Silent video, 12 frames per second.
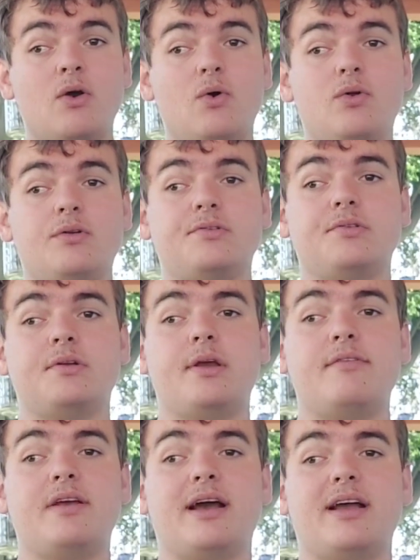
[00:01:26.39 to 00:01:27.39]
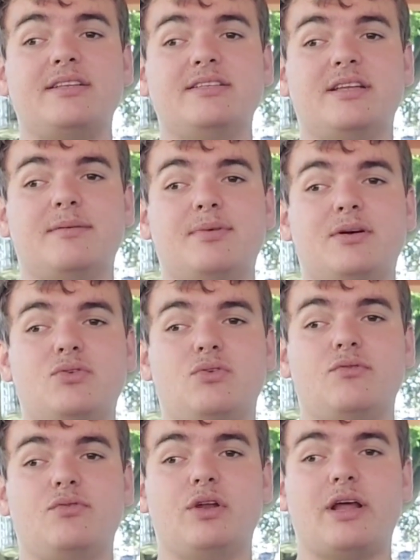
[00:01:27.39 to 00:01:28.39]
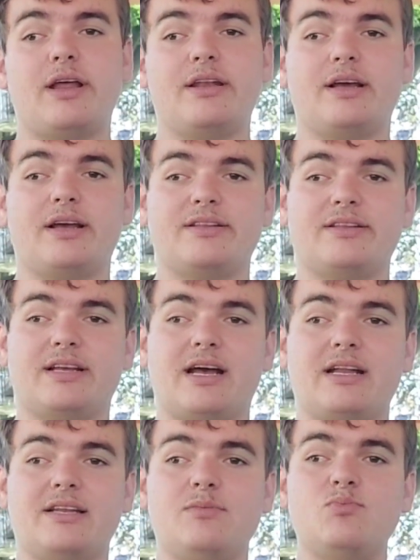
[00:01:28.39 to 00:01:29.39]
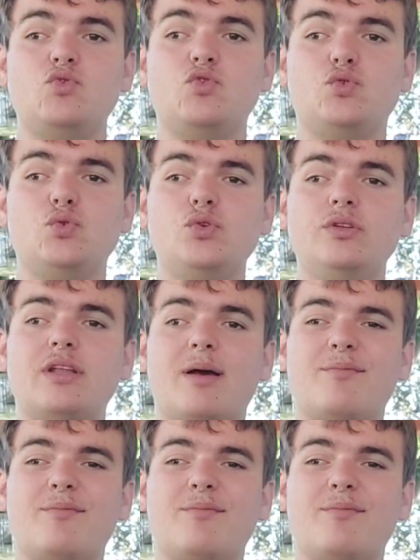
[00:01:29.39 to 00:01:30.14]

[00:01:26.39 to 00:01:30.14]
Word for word: Und ja, wir erreichen Temperaturen von 31 Grad im Süden.